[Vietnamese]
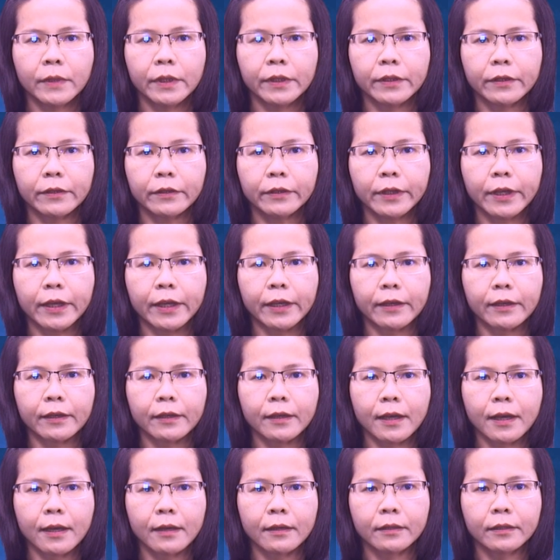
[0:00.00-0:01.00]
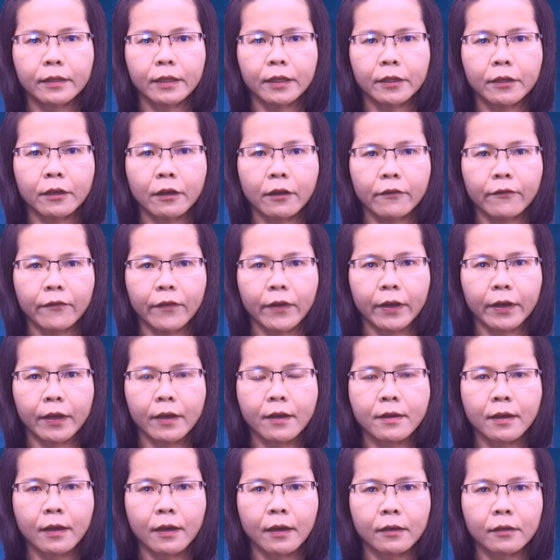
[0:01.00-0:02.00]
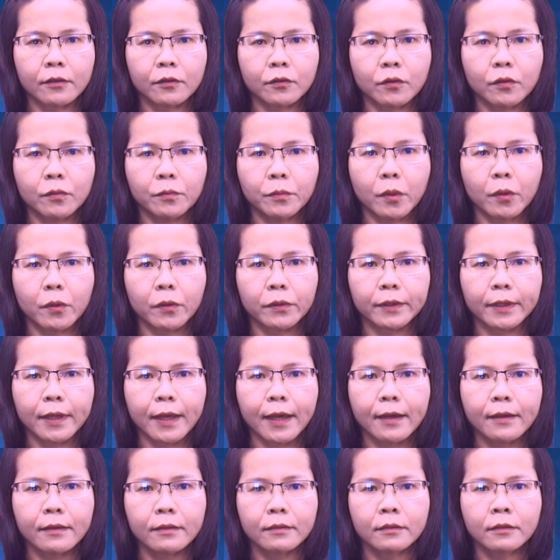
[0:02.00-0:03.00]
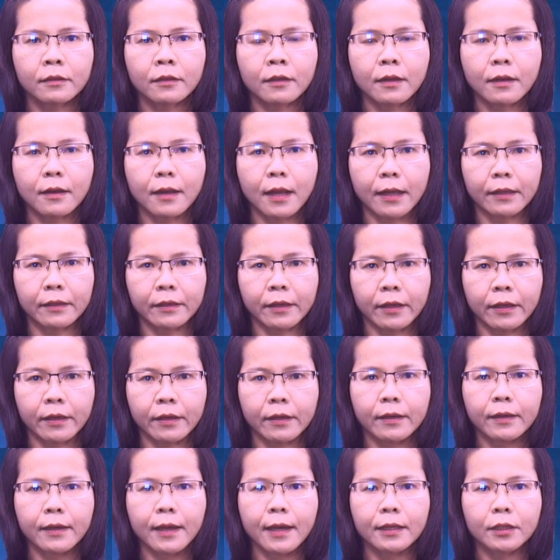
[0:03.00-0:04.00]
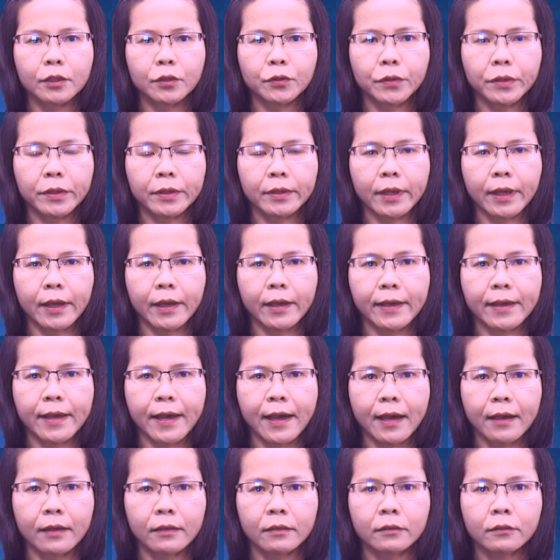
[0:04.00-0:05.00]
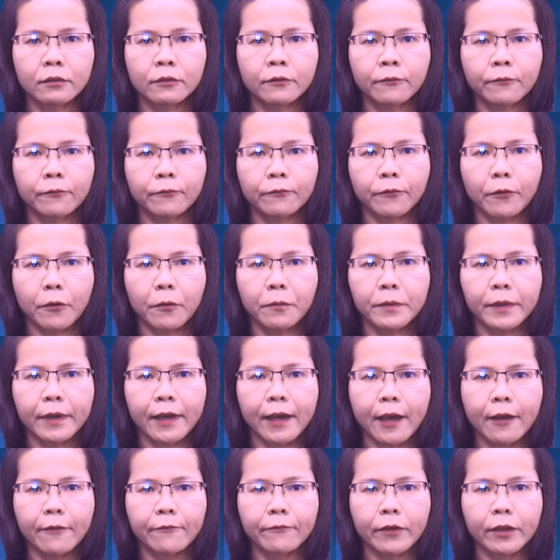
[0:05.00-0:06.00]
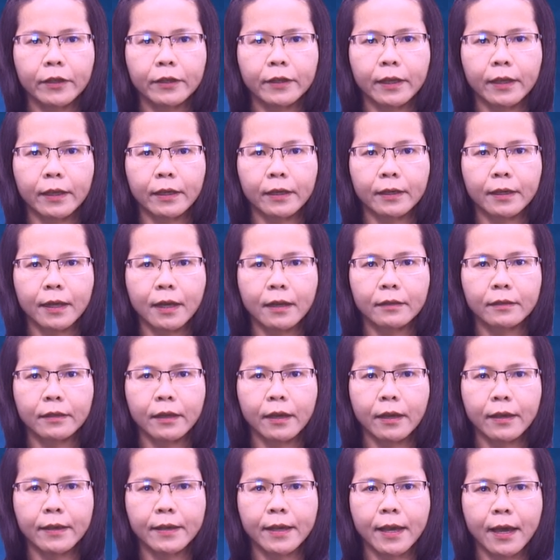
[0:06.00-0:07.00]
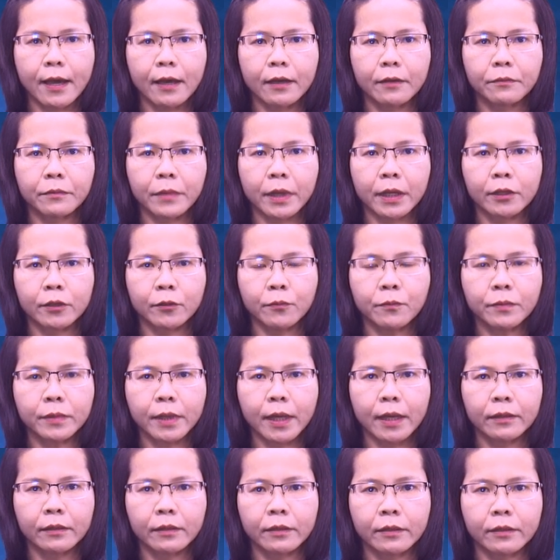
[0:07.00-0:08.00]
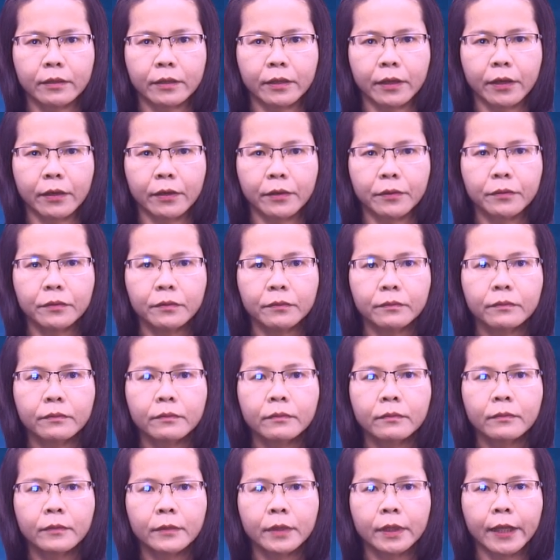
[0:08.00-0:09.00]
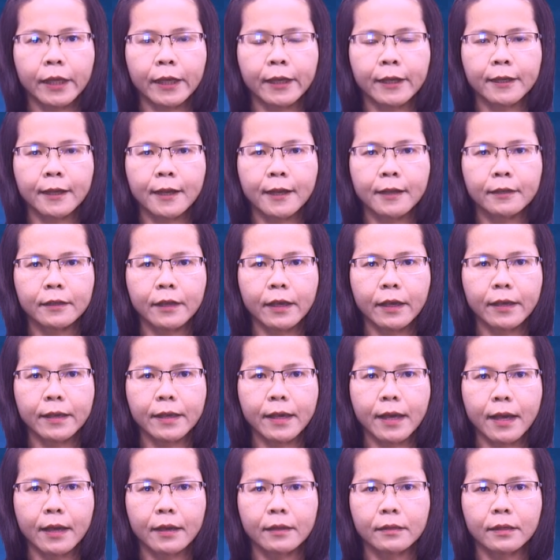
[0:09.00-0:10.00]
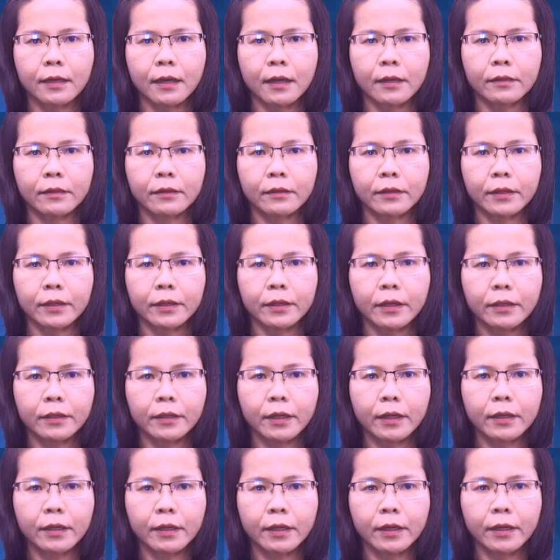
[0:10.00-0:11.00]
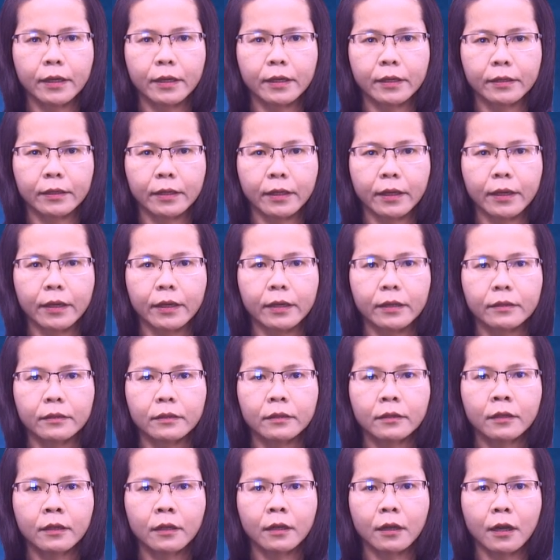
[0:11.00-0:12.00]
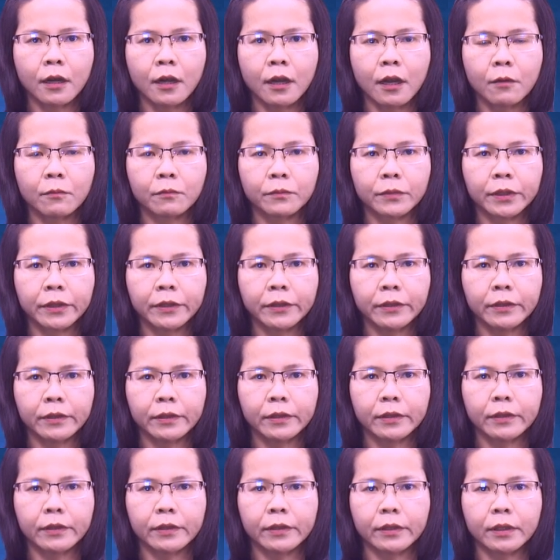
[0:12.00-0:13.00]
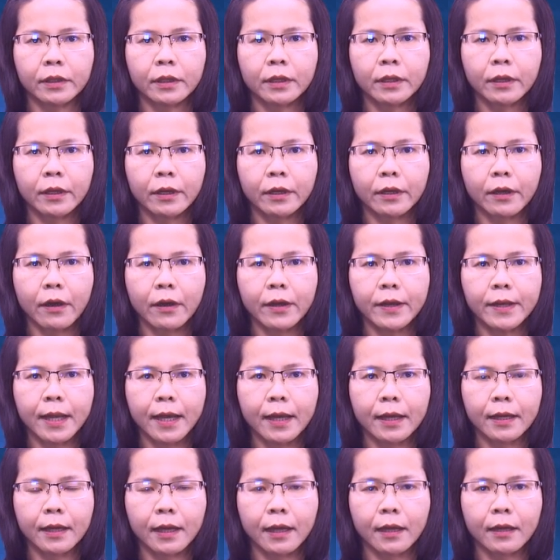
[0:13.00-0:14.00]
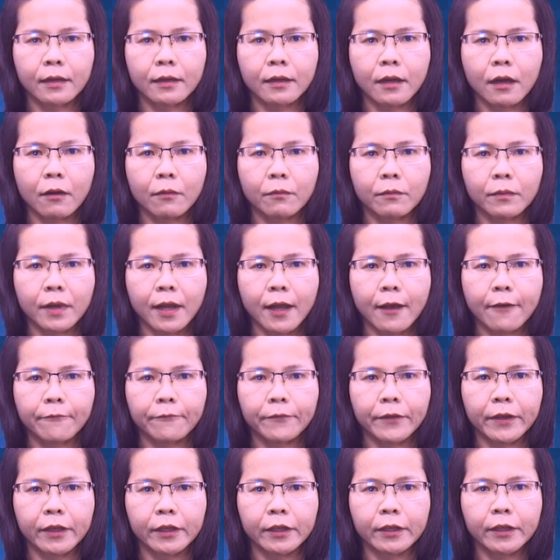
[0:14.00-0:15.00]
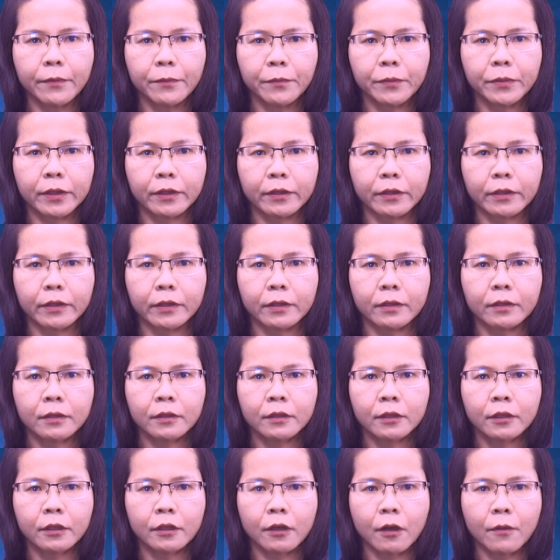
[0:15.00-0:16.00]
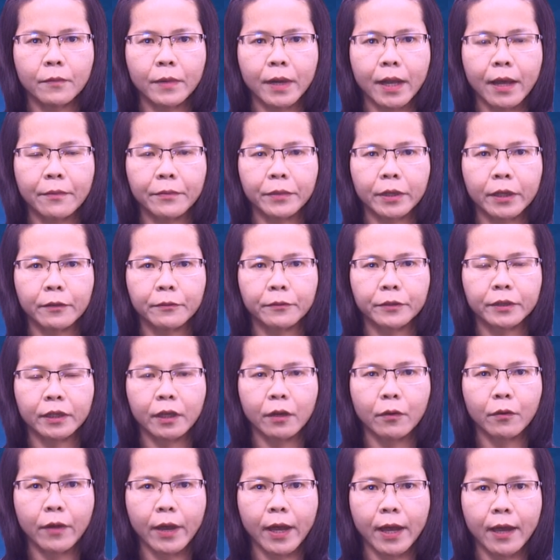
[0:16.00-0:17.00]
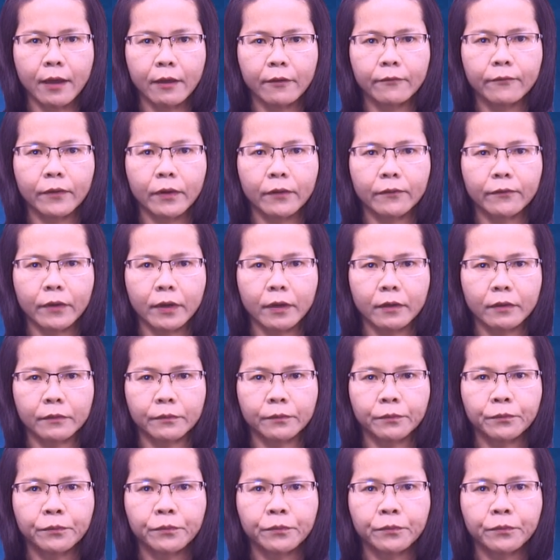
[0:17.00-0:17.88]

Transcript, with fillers: Chữ thiện căn khi nói về các hạnh của Bồ Tát là thiện căn xuất thế gian, vốn khác với thiện căn thế gian mà chúng ta thường hiểu. Thiện căn thế gian là người có tính hiền thiện, có lòng thương người, nói năng hành động làm việc giúp người, không làm điều xấu ác, vân vân.